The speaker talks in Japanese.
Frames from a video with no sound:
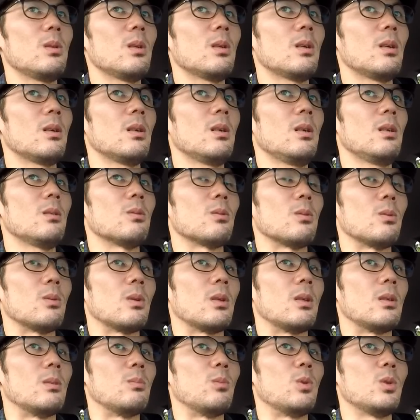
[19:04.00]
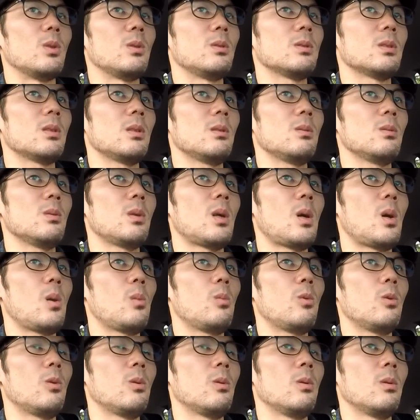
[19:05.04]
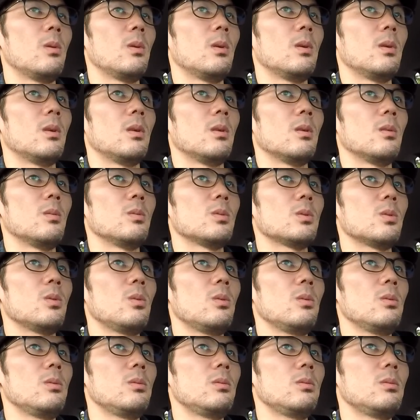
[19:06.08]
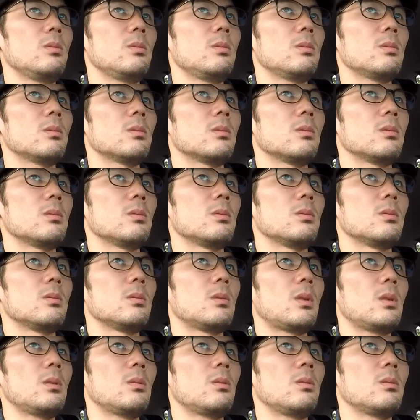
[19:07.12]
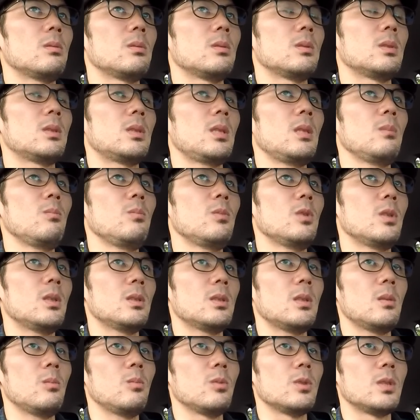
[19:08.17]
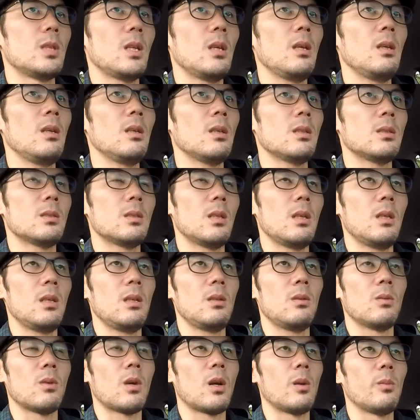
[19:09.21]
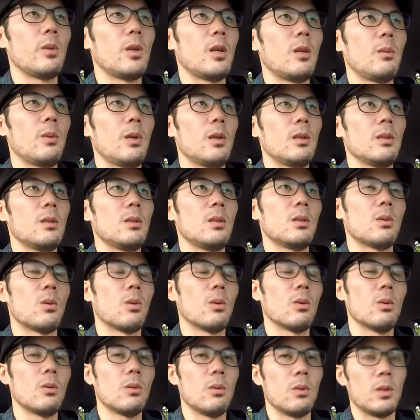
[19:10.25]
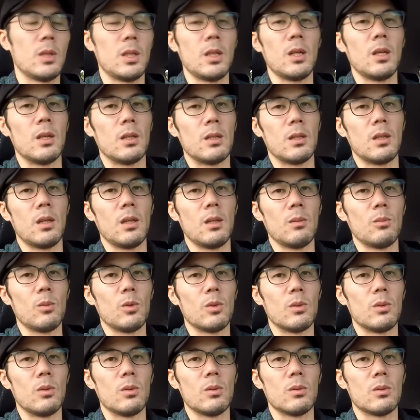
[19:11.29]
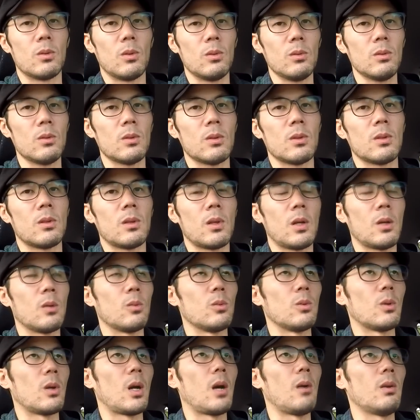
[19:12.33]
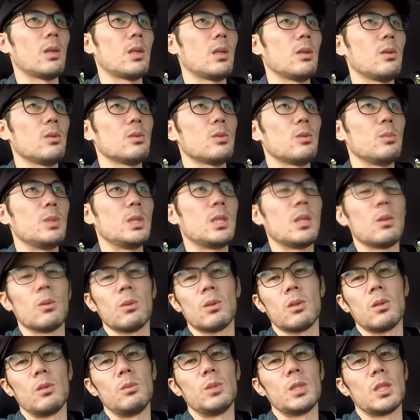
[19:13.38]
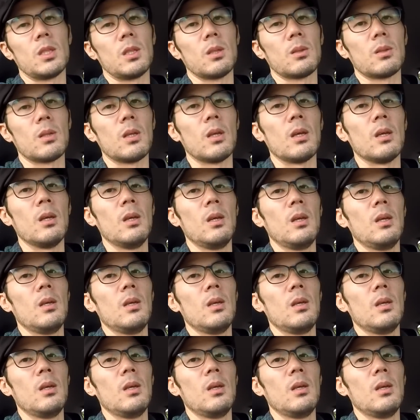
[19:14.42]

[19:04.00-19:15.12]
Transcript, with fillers: うやって考えるとねモデルさんの側もそういうあの全部が全部全員が全員のカメラマンに心を開いてもうどんどんどんこの変わった表情を見せろっていう意味じゃなくて